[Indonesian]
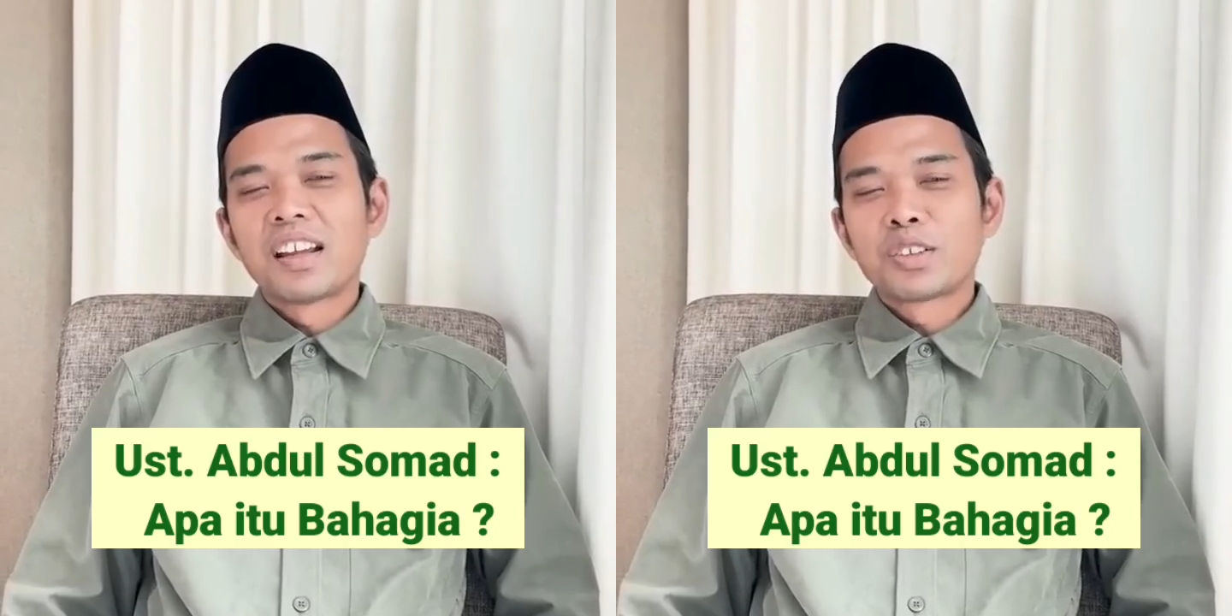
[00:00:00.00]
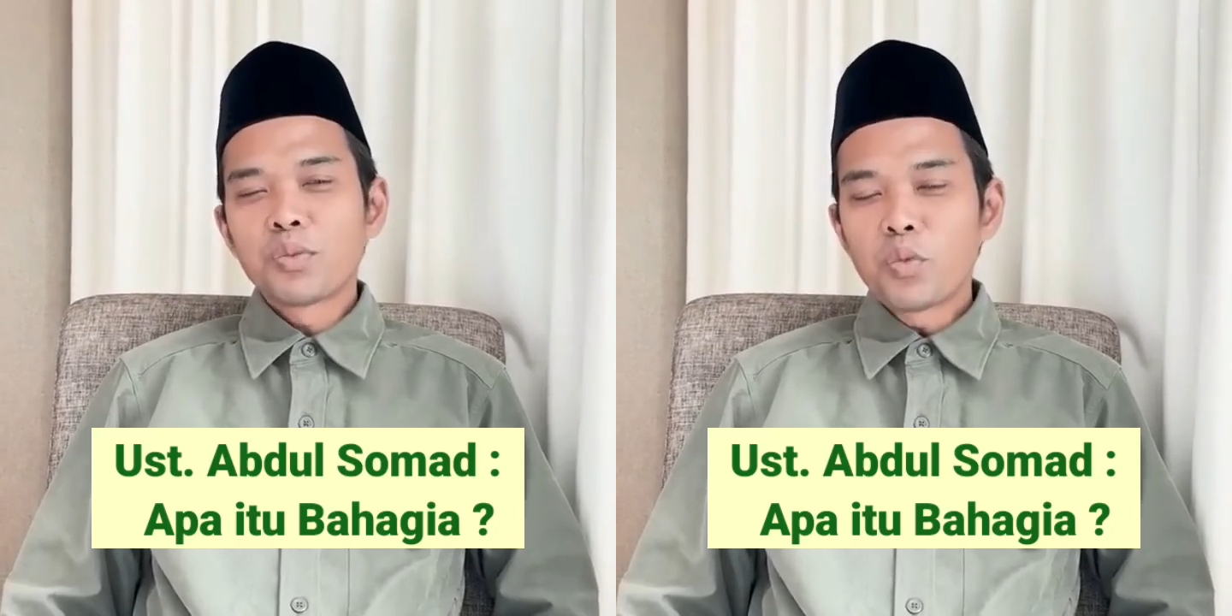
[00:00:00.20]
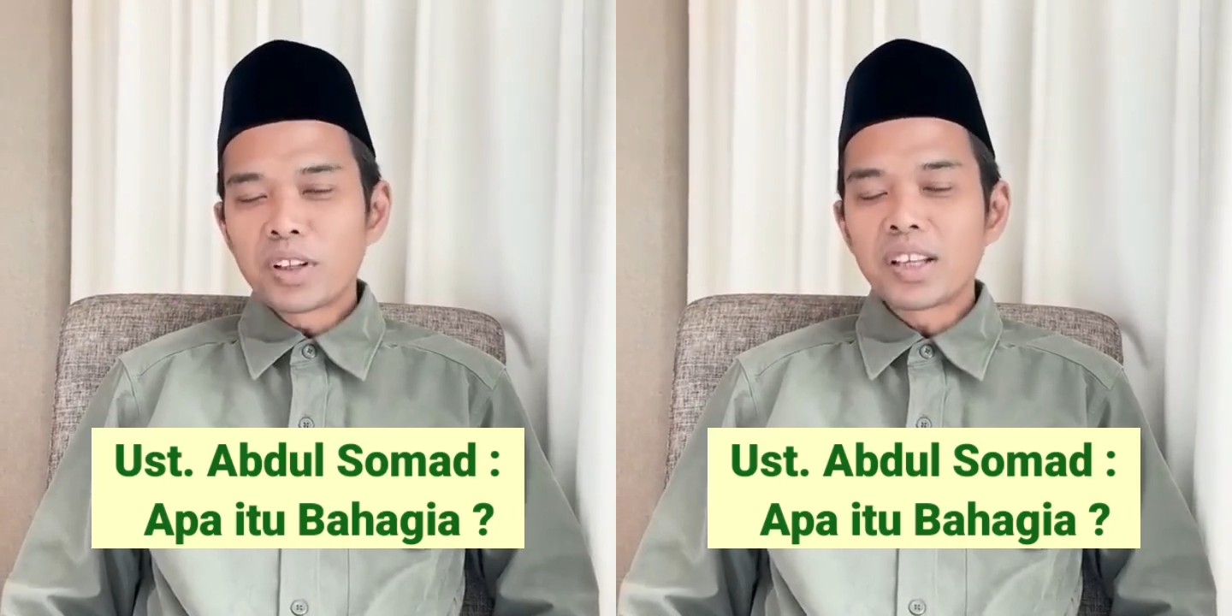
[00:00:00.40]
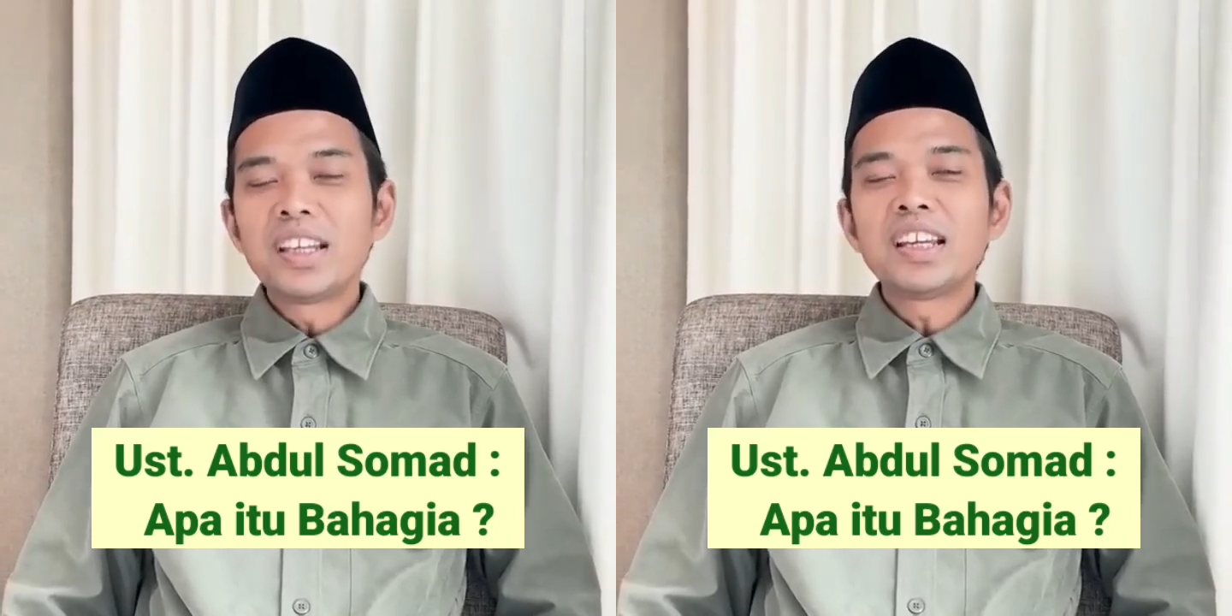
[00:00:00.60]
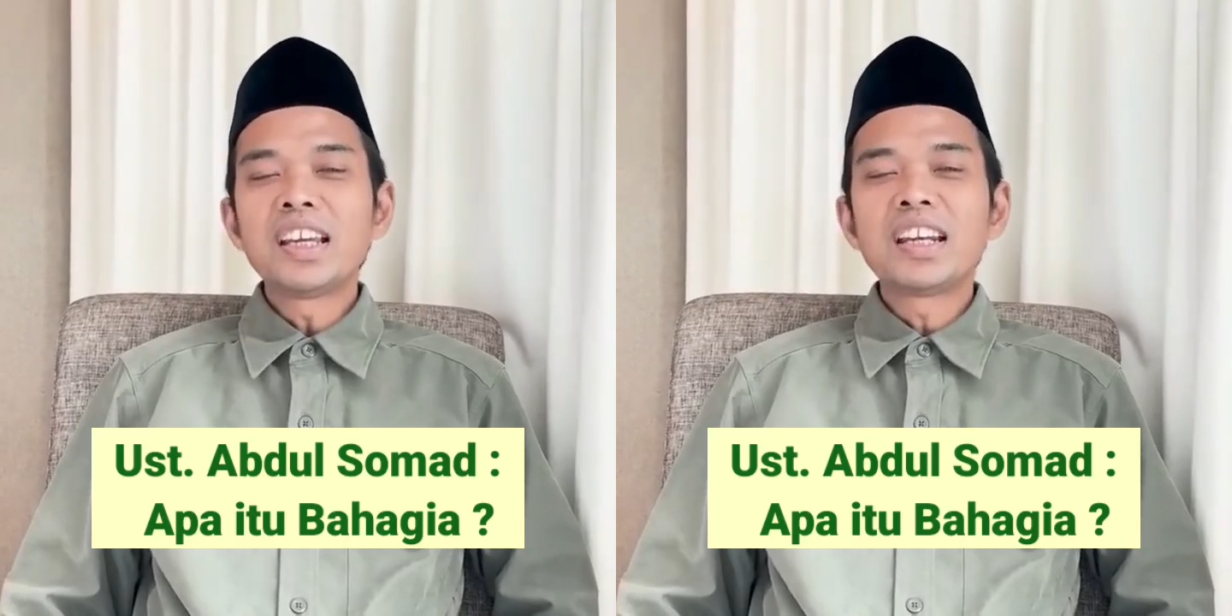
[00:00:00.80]
Semuanya
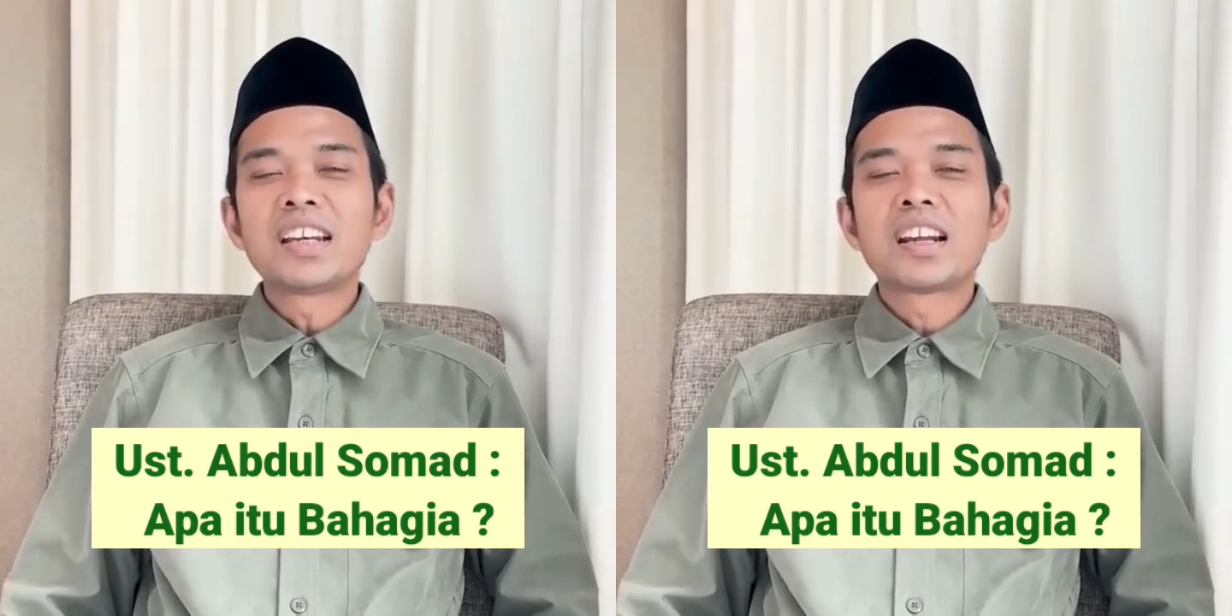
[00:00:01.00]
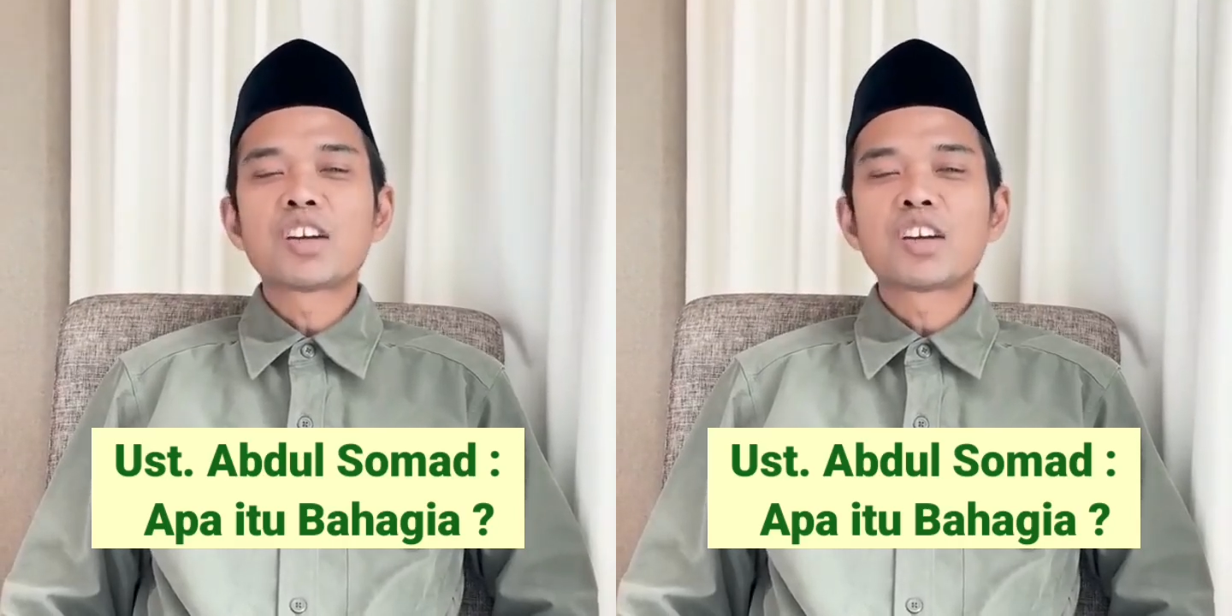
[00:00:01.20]
ingin